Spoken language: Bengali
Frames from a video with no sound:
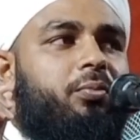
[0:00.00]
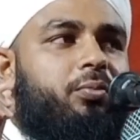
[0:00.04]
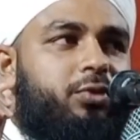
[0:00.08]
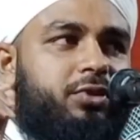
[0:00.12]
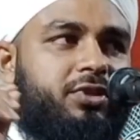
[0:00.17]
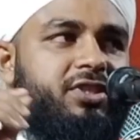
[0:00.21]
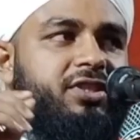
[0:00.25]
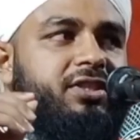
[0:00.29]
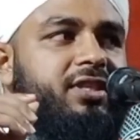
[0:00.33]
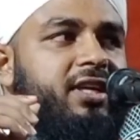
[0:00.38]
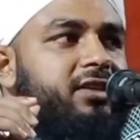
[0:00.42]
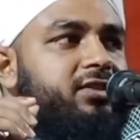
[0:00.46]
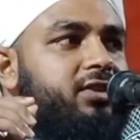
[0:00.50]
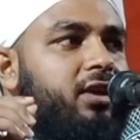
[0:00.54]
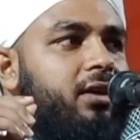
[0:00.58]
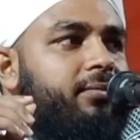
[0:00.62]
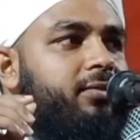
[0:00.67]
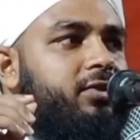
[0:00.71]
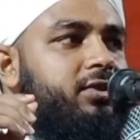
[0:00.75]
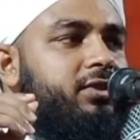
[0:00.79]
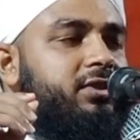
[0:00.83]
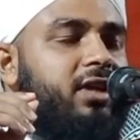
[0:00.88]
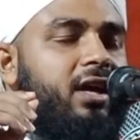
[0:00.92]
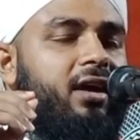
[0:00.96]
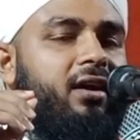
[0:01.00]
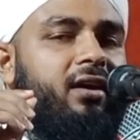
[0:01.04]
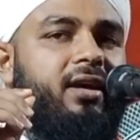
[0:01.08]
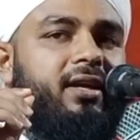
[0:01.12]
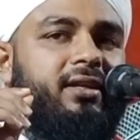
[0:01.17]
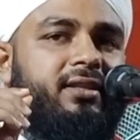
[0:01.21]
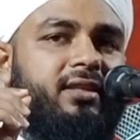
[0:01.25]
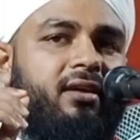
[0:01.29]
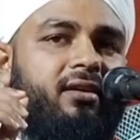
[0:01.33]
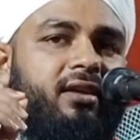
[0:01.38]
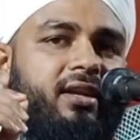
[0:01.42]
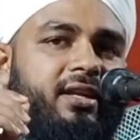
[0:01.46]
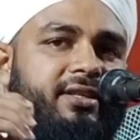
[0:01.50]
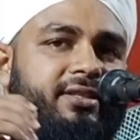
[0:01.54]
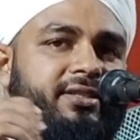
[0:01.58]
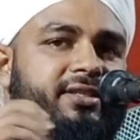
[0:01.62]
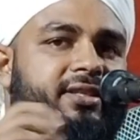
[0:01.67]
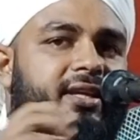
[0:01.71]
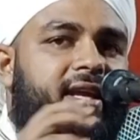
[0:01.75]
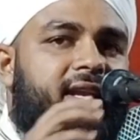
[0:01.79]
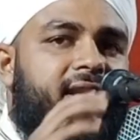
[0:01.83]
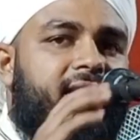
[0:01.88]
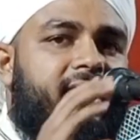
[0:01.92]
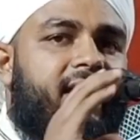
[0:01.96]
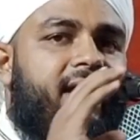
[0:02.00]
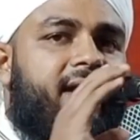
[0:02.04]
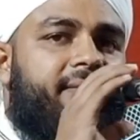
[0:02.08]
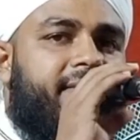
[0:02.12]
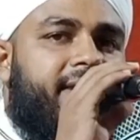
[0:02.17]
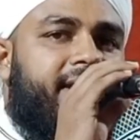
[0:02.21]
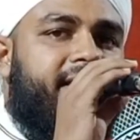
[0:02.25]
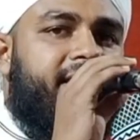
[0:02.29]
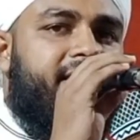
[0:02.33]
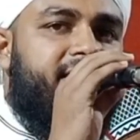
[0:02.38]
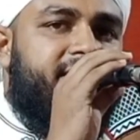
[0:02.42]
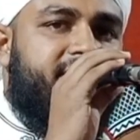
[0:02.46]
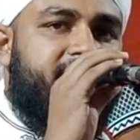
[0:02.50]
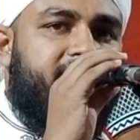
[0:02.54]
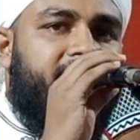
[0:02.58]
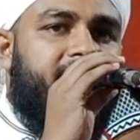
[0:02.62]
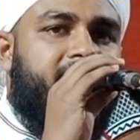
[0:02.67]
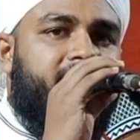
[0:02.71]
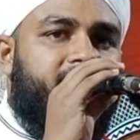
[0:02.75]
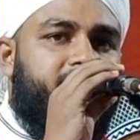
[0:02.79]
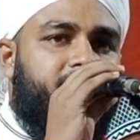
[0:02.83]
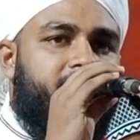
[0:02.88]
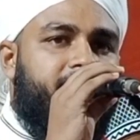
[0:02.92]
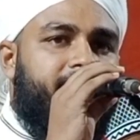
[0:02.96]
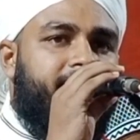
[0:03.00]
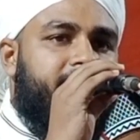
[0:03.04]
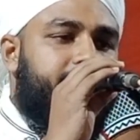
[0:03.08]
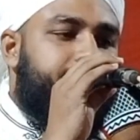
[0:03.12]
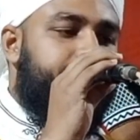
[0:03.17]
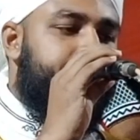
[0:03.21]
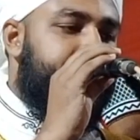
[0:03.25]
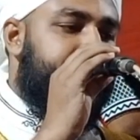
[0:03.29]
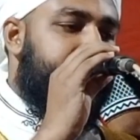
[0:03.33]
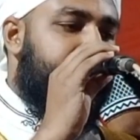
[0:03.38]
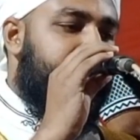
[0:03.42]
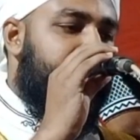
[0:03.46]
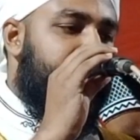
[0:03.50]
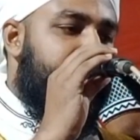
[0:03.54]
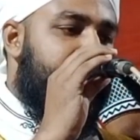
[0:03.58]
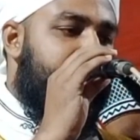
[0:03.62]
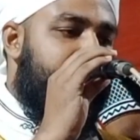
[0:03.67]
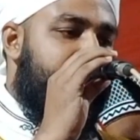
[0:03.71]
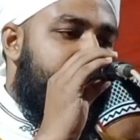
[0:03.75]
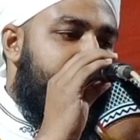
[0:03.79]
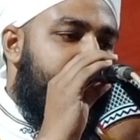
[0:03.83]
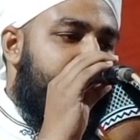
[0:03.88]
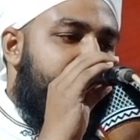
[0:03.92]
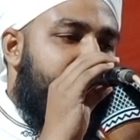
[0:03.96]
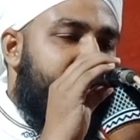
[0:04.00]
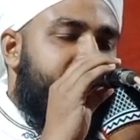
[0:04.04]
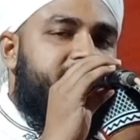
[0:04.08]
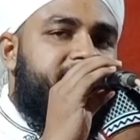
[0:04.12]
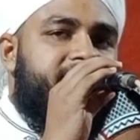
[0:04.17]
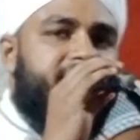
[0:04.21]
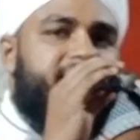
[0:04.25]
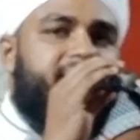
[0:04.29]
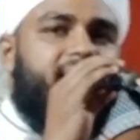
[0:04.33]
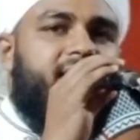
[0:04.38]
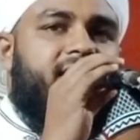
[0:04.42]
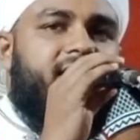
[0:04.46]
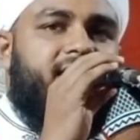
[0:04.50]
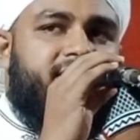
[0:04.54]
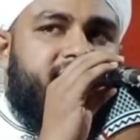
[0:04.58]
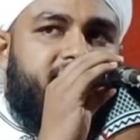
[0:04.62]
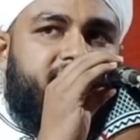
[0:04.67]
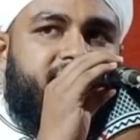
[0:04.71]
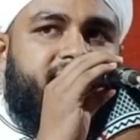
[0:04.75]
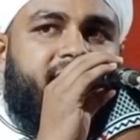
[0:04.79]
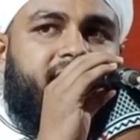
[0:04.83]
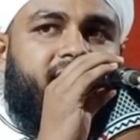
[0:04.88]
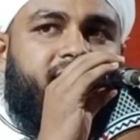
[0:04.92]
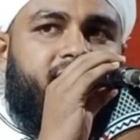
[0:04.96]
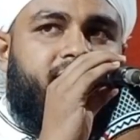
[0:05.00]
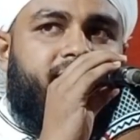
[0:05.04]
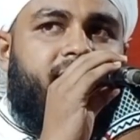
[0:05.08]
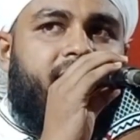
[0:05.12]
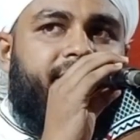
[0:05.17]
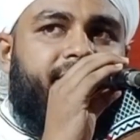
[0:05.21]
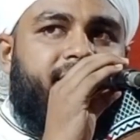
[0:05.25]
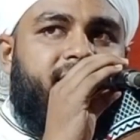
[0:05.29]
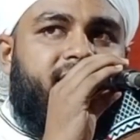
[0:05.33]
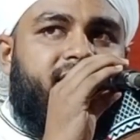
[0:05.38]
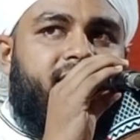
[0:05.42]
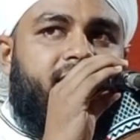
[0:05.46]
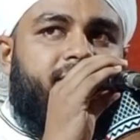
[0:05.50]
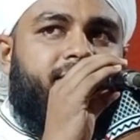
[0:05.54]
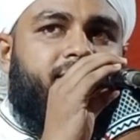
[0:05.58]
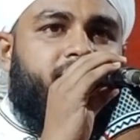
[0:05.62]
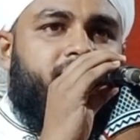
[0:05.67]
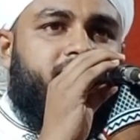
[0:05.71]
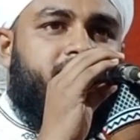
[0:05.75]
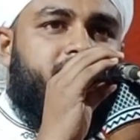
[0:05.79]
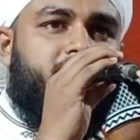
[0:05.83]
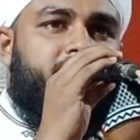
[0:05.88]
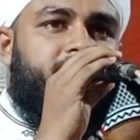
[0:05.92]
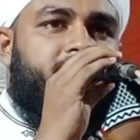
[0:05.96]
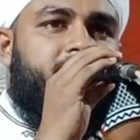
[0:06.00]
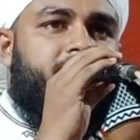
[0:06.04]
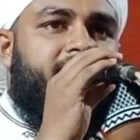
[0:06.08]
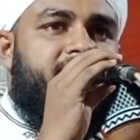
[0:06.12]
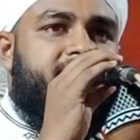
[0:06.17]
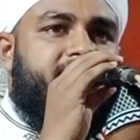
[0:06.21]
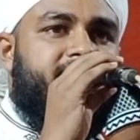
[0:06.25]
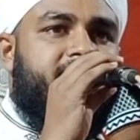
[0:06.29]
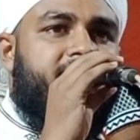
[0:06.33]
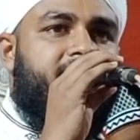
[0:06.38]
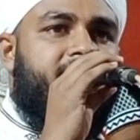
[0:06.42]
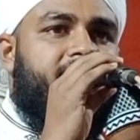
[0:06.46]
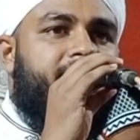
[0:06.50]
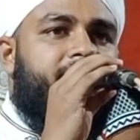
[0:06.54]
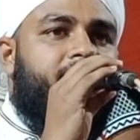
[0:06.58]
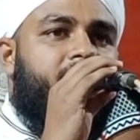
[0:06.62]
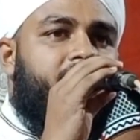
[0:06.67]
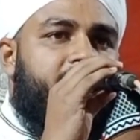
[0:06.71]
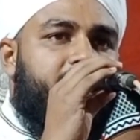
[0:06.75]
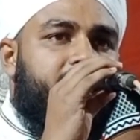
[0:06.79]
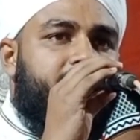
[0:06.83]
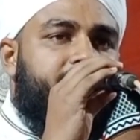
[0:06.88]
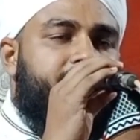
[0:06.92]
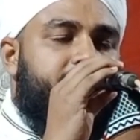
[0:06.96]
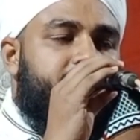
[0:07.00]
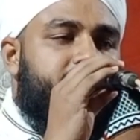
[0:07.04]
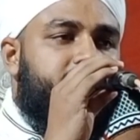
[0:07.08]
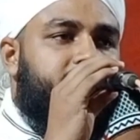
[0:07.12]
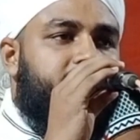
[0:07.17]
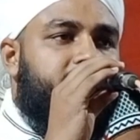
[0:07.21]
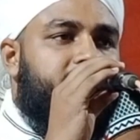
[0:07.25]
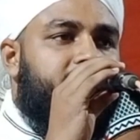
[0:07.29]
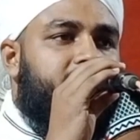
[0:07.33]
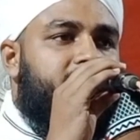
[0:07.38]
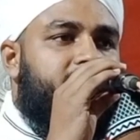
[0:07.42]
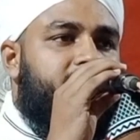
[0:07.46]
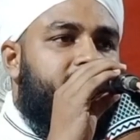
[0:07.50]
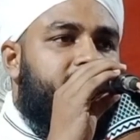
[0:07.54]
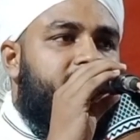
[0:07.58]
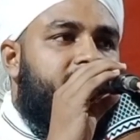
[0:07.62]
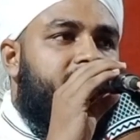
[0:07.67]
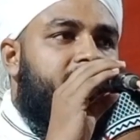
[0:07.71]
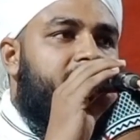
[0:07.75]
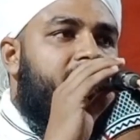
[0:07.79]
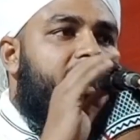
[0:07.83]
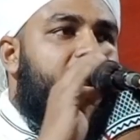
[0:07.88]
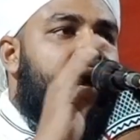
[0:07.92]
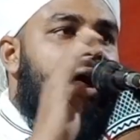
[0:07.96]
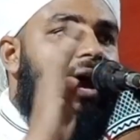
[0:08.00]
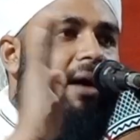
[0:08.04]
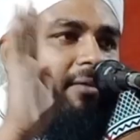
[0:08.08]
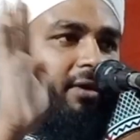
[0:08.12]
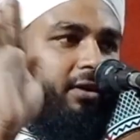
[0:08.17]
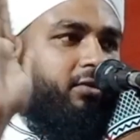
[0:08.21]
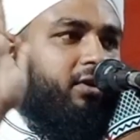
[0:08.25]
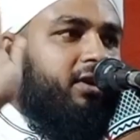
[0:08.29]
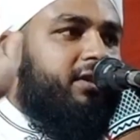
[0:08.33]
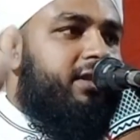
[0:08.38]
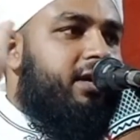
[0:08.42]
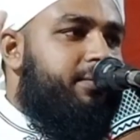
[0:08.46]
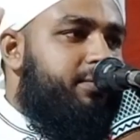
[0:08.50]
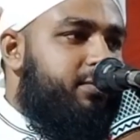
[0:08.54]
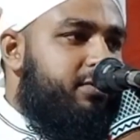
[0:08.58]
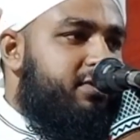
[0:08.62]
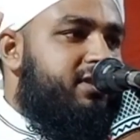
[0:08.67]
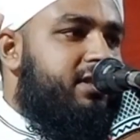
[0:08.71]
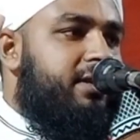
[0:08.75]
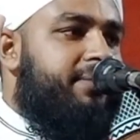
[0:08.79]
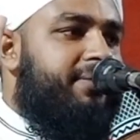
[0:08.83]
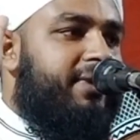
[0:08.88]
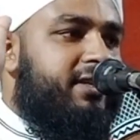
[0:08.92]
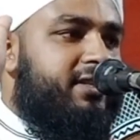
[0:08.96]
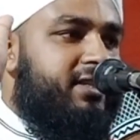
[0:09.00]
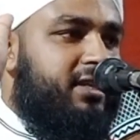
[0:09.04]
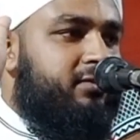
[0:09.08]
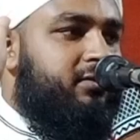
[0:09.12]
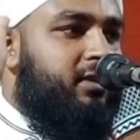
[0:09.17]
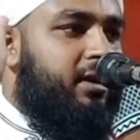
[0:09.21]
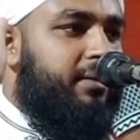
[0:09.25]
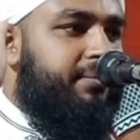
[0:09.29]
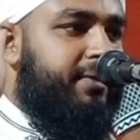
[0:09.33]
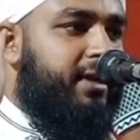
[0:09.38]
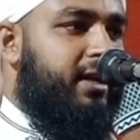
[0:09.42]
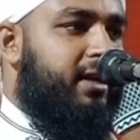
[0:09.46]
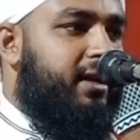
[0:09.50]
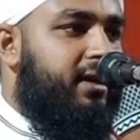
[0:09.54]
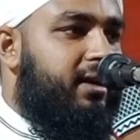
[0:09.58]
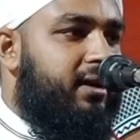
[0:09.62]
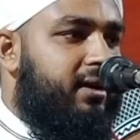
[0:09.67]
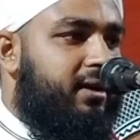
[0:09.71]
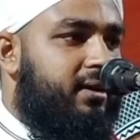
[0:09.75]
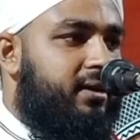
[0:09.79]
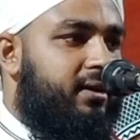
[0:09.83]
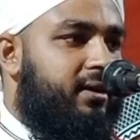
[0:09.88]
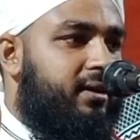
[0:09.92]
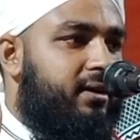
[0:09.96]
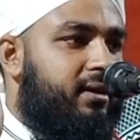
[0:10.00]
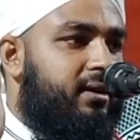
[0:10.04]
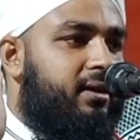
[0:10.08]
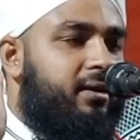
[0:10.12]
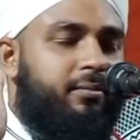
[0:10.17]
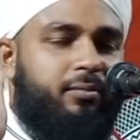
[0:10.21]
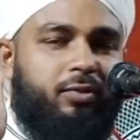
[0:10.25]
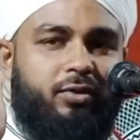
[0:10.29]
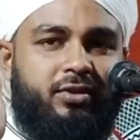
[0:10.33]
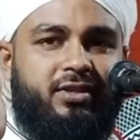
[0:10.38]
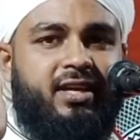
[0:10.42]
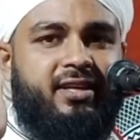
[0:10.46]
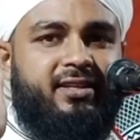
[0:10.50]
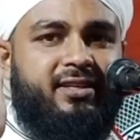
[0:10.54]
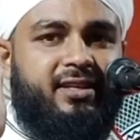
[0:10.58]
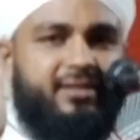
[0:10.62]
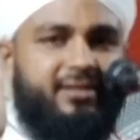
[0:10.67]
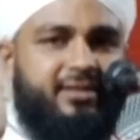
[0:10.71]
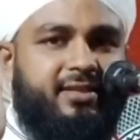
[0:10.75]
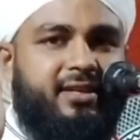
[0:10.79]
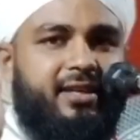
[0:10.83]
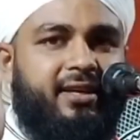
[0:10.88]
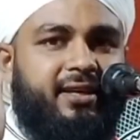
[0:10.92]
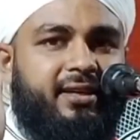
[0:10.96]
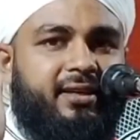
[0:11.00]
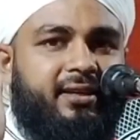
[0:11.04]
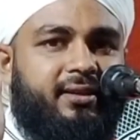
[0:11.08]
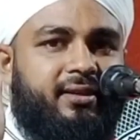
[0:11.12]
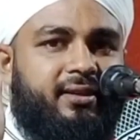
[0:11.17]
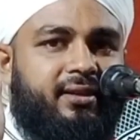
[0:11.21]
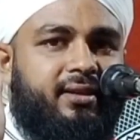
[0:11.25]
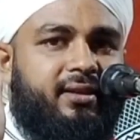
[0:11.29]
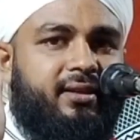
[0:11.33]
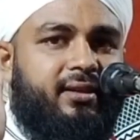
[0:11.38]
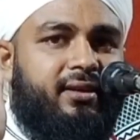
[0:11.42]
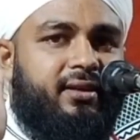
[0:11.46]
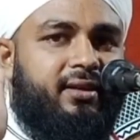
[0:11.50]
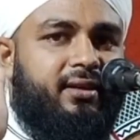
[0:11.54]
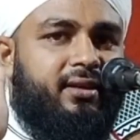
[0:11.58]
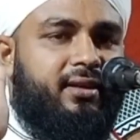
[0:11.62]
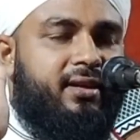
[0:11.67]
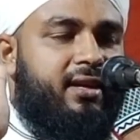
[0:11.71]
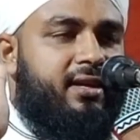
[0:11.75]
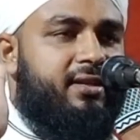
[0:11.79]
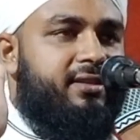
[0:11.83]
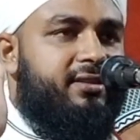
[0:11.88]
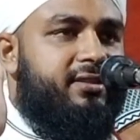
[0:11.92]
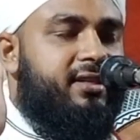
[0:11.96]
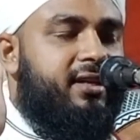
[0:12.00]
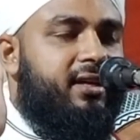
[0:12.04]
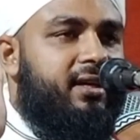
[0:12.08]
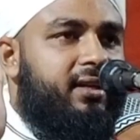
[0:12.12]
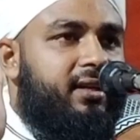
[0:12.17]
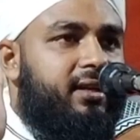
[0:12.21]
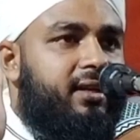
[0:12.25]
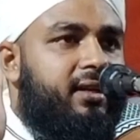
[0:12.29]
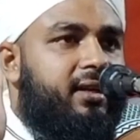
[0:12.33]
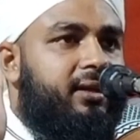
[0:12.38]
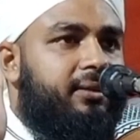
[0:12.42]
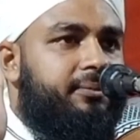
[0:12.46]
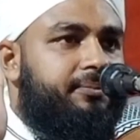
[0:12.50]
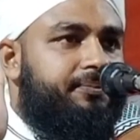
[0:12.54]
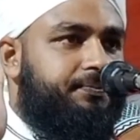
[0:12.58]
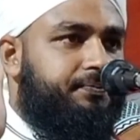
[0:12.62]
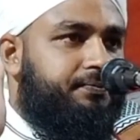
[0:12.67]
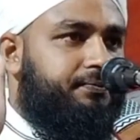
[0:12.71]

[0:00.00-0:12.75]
বুঝতে সমস্যা হয় তাহলে ইনশাল্লাহ আমাকে ইশারা করবেন আমি ইনশাল্লাহ চেষ্টা করব আপনাদের বোধগম্য ভাষায় বয়ান পেশ করার আমার কথা বুঝতে পারছেন তো আপনারা বোঝা যাচ্ছে ইনশাআল্লাহ